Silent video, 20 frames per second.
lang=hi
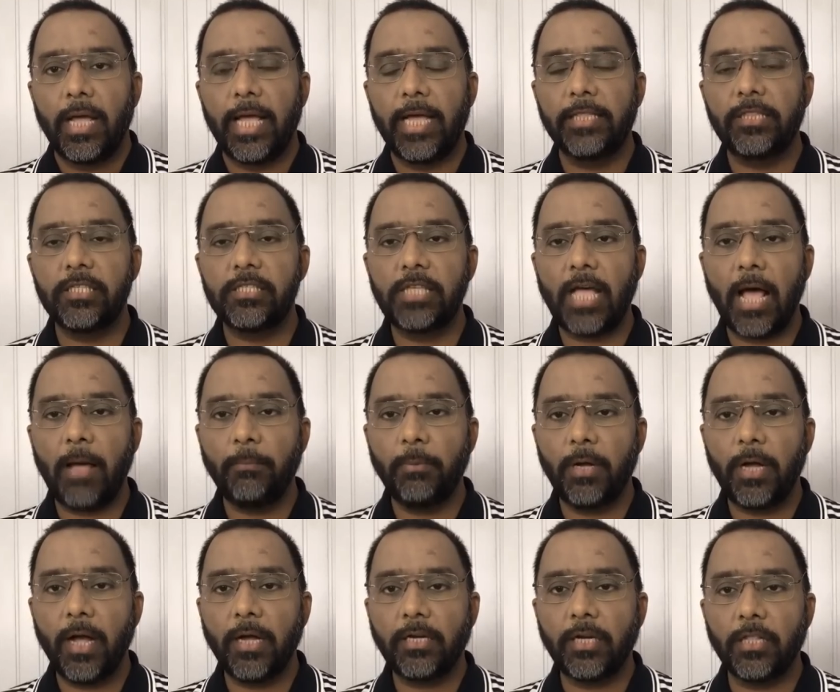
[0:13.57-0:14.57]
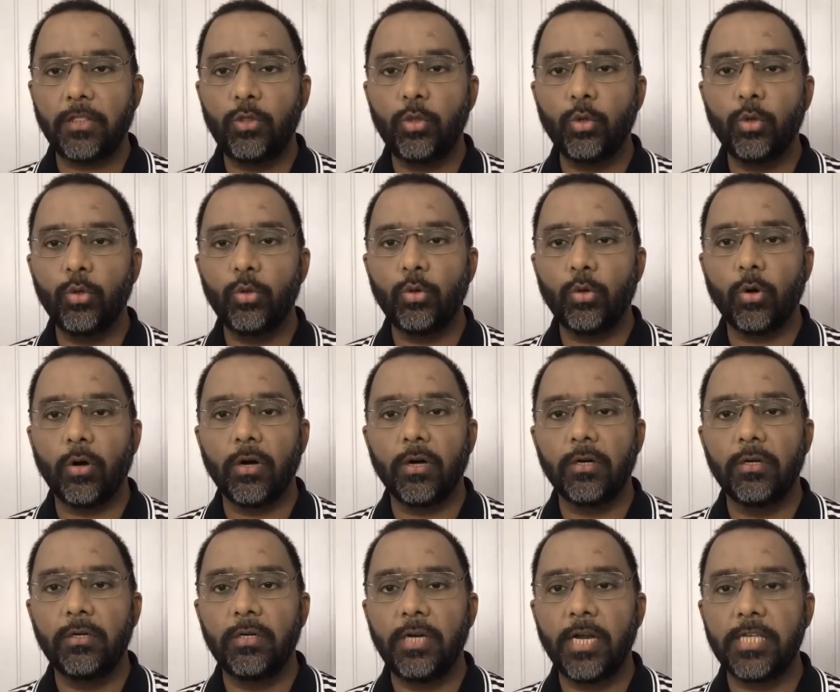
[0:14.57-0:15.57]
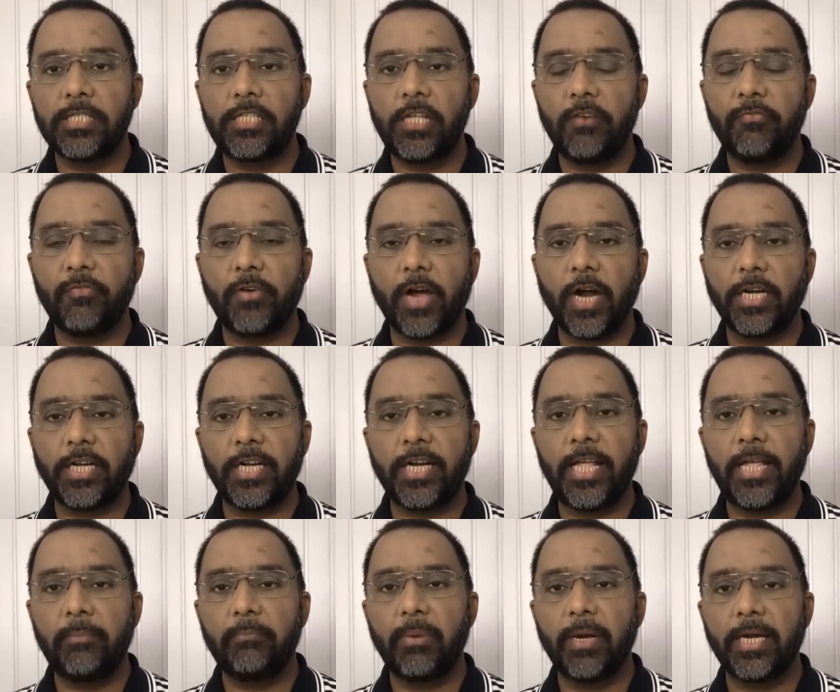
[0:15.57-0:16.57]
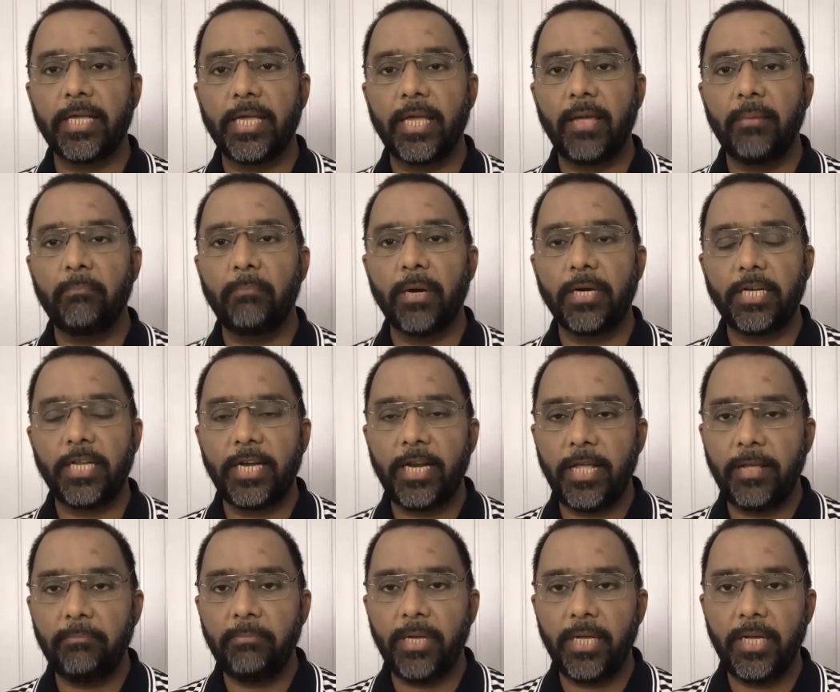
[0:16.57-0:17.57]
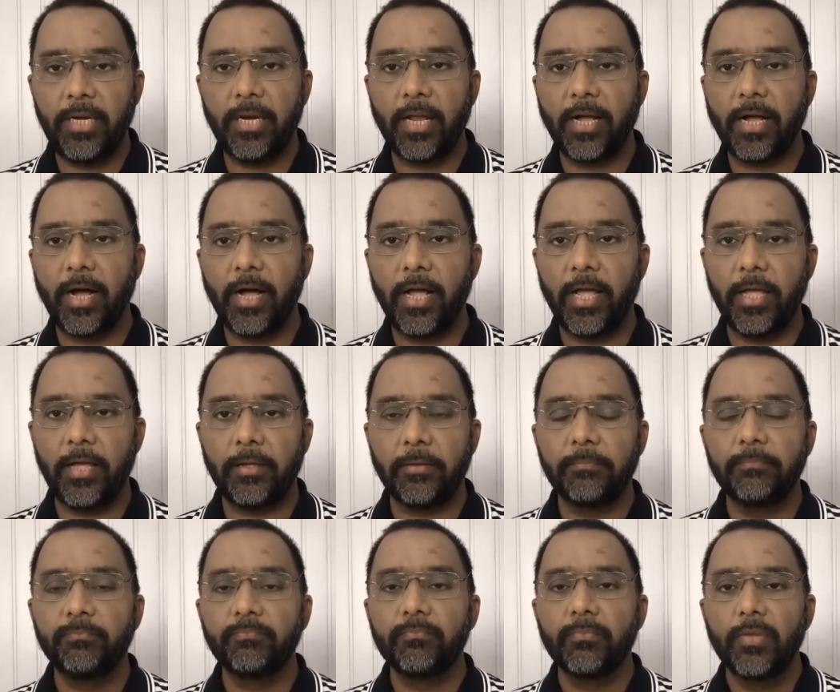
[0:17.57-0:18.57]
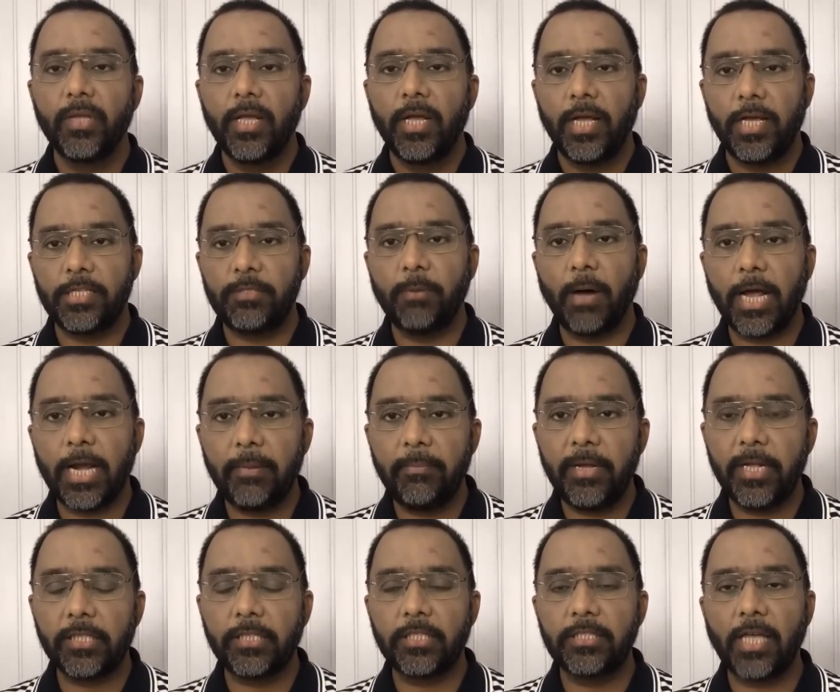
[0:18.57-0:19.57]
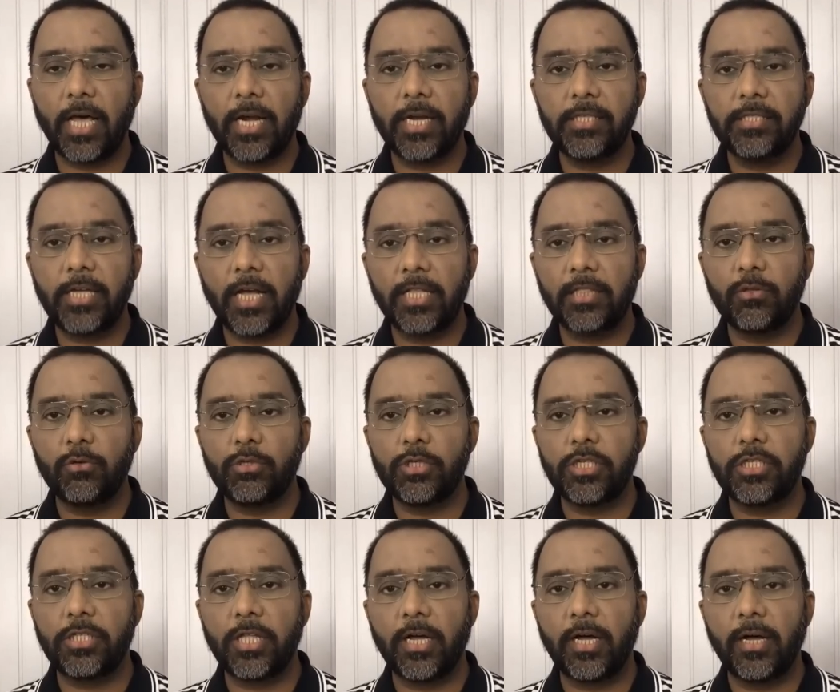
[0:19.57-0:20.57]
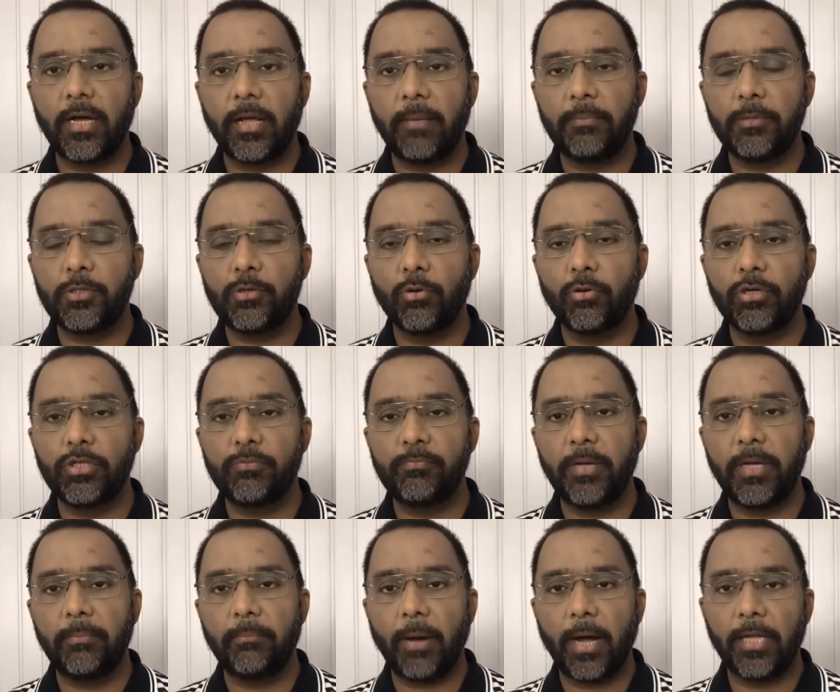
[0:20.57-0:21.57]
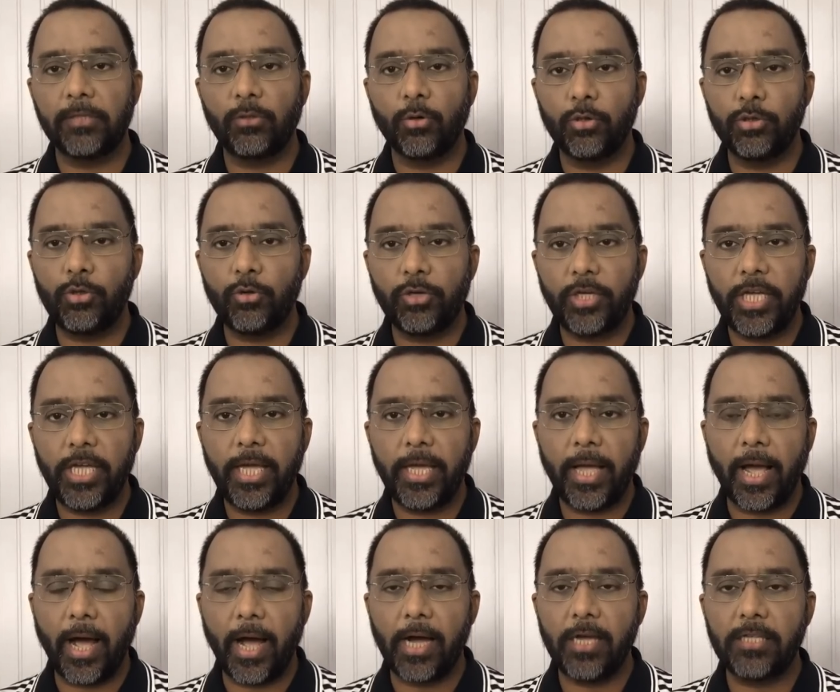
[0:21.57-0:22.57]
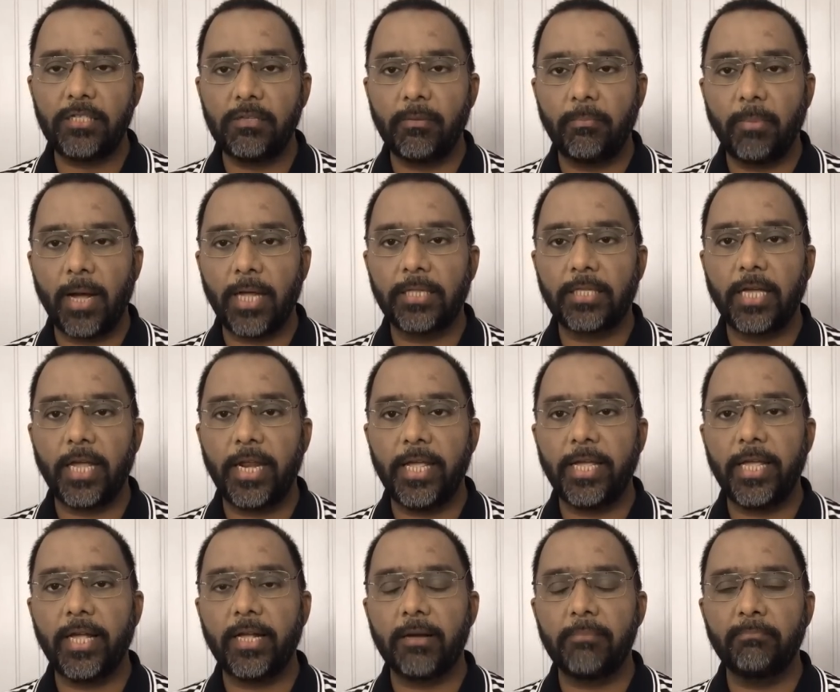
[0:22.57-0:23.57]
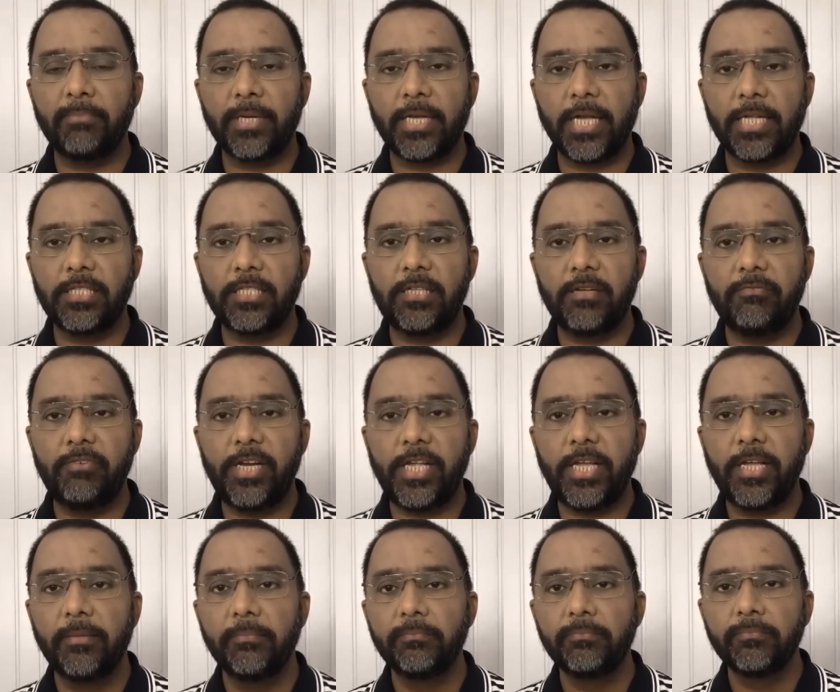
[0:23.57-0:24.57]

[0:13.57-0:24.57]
एहतसाब का कद्दू न सिर्फ कटने बल्कि बटने भी लगा है इस बारे में इख्तसार के साथ गुजशत एपिसोड्स में बात हो चुकी है आज बात करेंगे कंप्रिहेंसिवली